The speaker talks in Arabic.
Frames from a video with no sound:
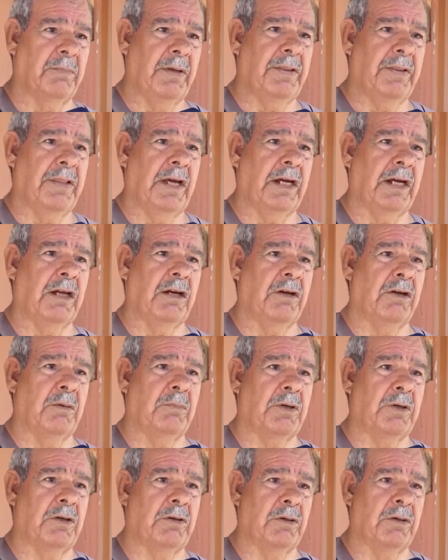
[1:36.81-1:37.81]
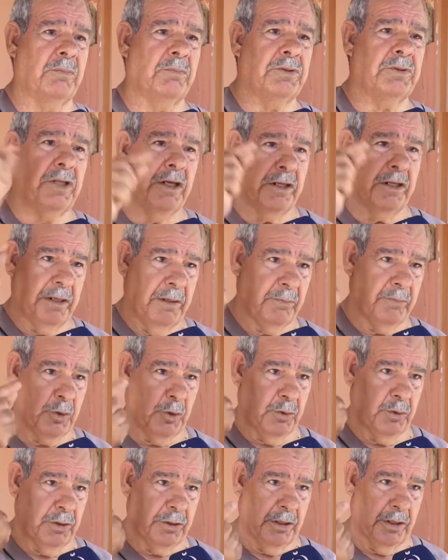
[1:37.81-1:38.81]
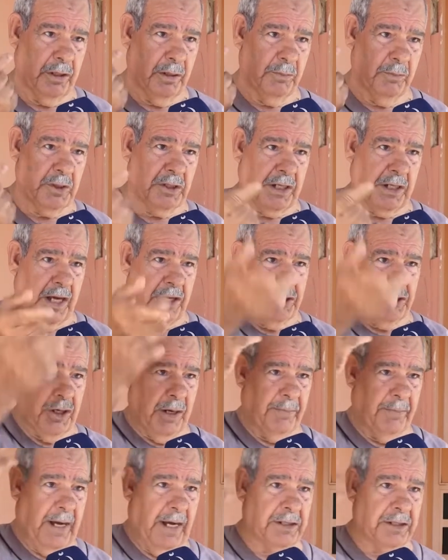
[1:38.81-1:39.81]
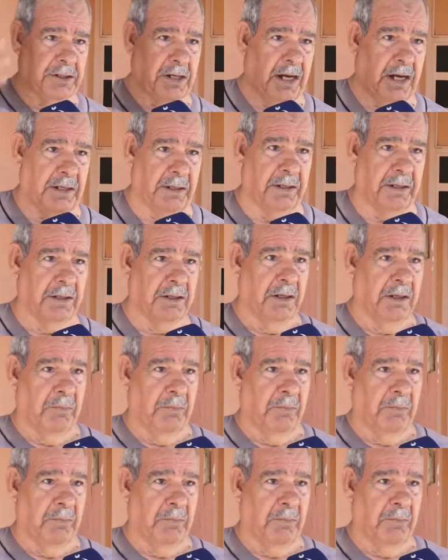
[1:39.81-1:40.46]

من ذاك اليوم لليوم درهم شنو الدرهم استكان شاي ما حد صاحبي